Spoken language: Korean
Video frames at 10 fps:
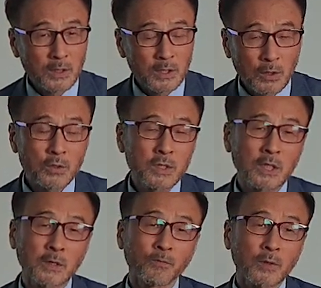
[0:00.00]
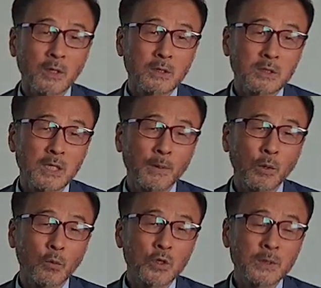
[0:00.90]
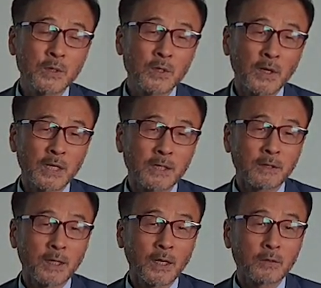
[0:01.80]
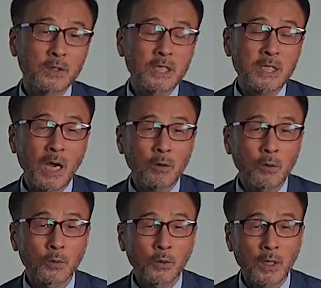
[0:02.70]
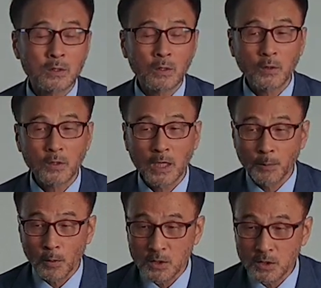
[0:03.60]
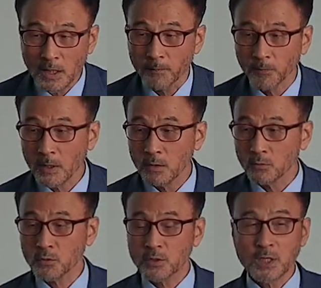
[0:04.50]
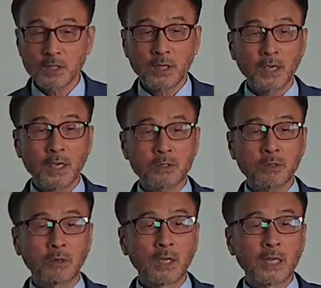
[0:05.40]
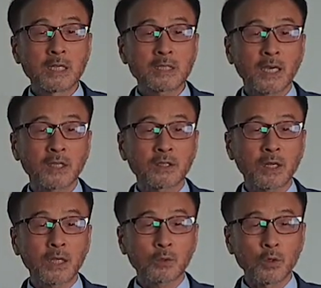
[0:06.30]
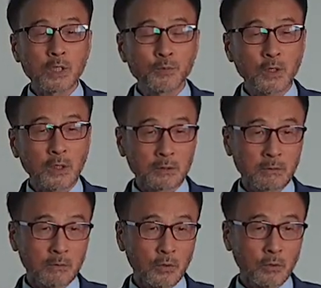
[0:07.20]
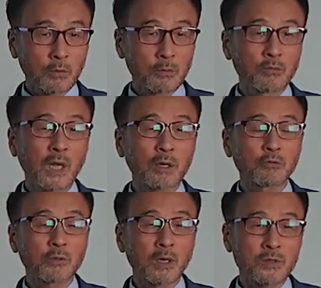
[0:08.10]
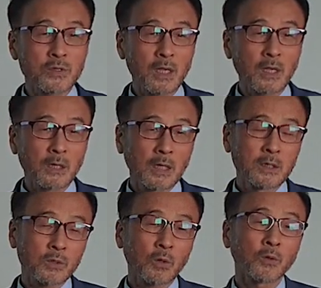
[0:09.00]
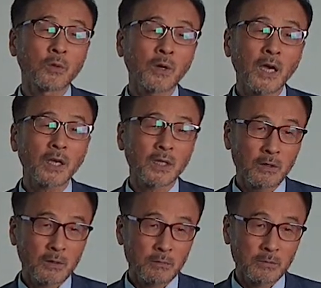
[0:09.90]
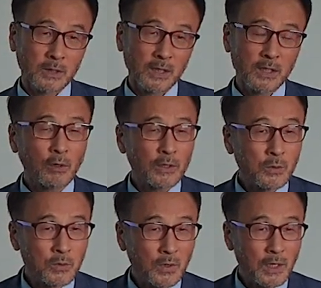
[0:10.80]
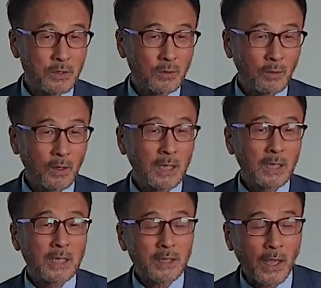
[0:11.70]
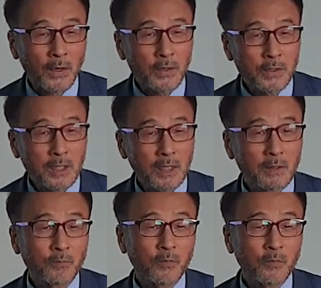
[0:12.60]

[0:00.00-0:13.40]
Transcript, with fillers: 이것이 752년의 일인데요. 이 사건을 통해서 일본은 이제 국제사회에서 자기들의 독립적인 그리고 문화국가로서의 선언을 하게 되는 겁니다. 이 과정 속에서 당연히